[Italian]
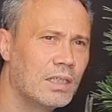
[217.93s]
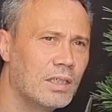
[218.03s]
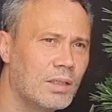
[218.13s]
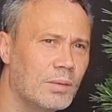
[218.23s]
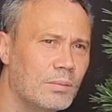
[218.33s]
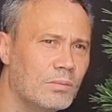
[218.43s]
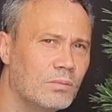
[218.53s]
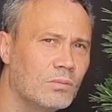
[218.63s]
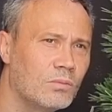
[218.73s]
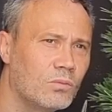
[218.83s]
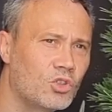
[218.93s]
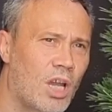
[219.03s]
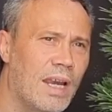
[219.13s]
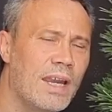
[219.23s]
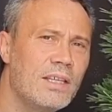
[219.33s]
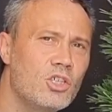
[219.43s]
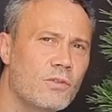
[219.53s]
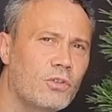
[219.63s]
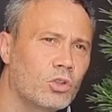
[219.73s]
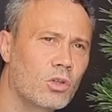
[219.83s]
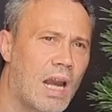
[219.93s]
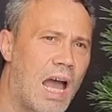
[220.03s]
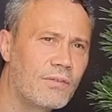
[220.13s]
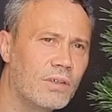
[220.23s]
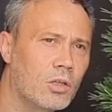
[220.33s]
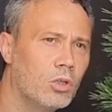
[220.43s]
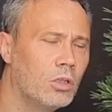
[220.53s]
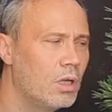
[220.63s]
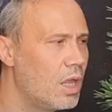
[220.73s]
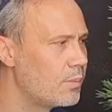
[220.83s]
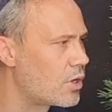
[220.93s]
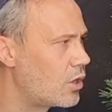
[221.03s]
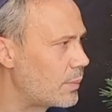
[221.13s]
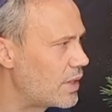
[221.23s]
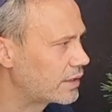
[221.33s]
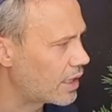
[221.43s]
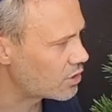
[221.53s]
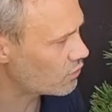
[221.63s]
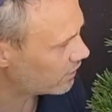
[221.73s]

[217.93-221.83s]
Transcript: ehm, challenge fotografico, però la pianta era